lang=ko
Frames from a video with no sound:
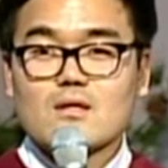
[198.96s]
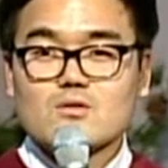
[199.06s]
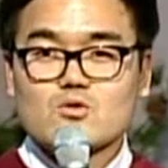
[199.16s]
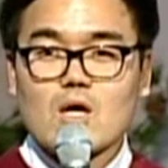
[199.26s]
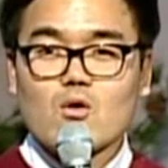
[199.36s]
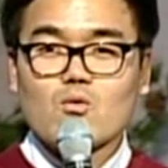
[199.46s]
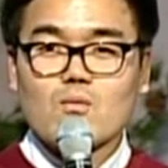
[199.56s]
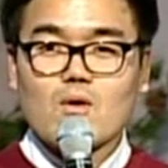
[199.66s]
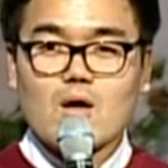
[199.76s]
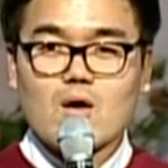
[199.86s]
수학
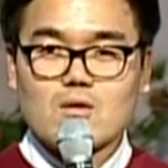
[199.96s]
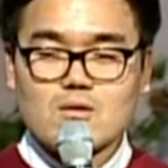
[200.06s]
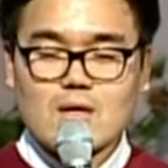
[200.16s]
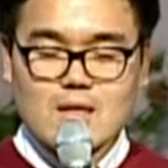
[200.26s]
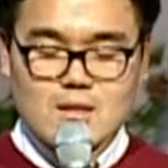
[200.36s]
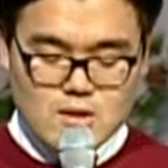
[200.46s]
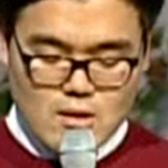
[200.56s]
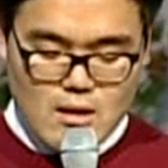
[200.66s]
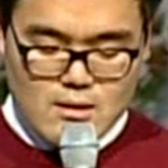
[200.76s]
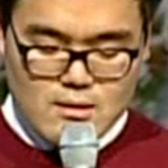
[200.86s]
공부하기
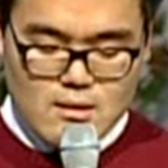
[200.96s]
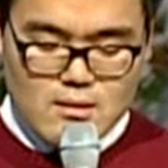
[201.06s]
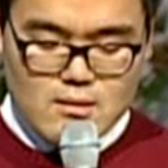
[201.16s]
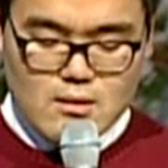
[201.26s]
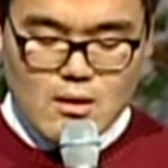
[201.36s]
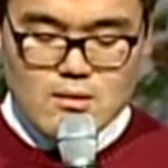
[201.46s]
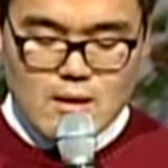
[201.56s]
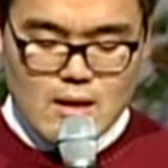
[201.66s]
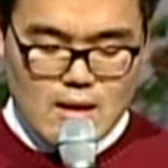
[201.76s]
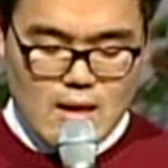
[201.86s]
싫어하는
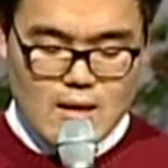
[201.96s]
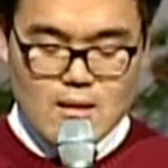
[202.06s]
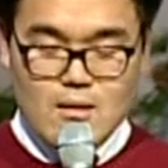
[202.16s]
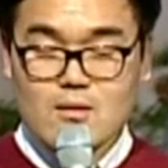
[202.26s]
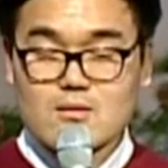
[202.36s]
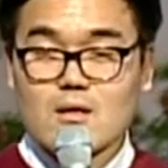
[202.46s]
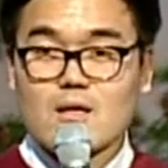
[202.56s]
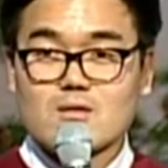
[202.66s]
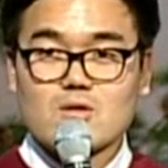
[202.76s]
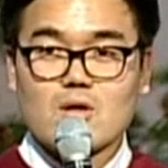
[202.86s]
너희들에게
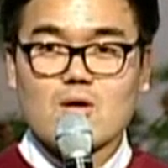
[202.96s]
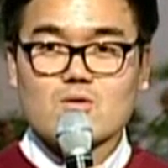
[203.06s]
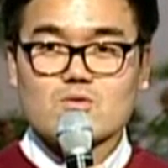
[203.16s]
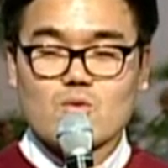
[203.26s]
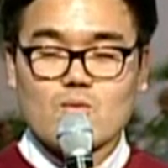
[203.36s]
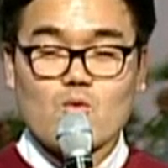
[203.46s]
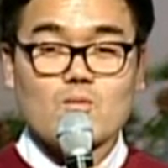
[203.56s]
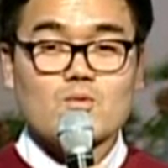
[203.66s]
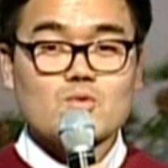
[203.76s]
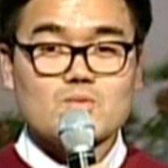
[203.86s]
어떻게 저 좀
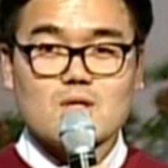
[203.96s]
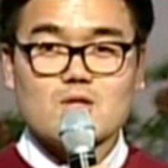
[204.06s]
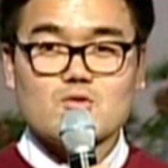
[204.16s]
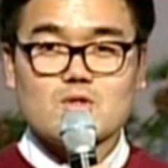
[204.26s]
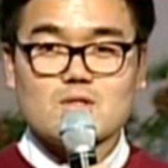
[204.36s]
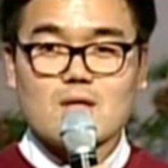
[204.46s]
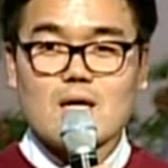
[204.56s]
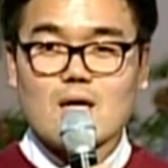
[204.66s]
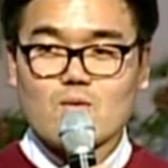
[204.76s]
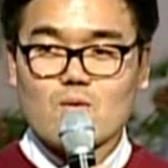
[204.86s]
공부 좀 시킬 수
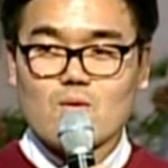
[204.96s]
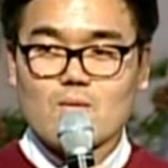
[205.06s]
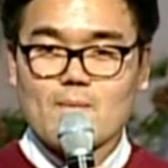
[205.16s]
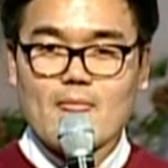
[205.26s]
있을까 하고